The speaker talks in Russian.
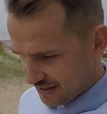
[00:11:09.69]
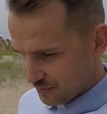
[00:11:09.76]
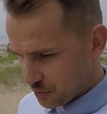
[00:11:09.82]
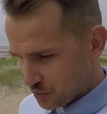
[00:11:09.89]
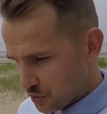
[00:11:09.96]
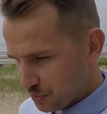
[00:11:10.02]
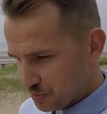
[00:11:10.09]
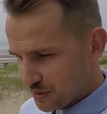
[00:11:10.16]

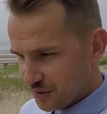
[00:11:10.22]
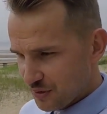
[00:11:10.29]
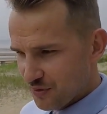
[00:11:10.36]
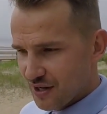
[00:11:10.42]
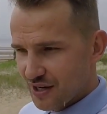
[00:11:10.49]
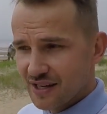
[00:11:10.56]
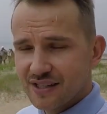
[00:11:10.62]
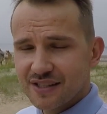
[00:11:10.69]
ну, собственно
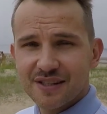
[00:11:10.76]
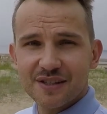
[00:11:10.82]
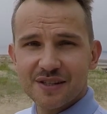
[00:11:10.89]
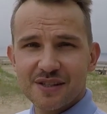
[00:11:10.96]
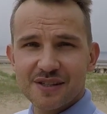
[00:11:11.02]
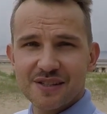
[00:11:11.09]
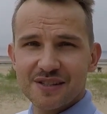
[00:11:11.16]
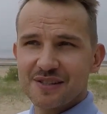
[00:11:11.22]
говоря,
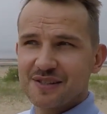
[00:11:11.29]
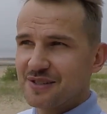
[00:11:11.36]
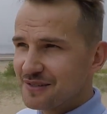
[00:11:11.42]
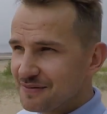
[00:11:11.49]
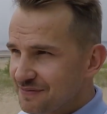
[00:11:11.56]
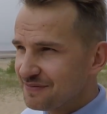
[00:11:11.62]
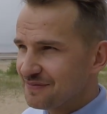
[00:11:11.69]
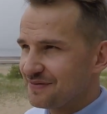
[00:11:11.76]
ты
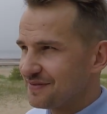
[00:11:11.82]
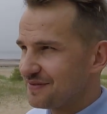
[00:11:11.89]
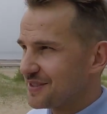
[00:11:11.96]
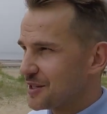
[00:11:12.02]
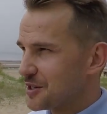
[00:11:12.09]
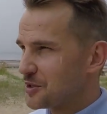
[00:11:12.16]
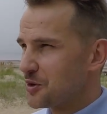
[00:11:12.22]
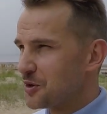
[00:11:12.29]

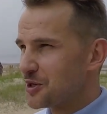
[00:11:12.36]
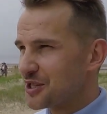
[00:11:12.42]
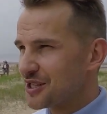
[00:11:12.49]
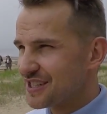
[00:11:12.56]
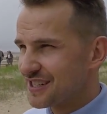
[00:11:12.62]
ждешь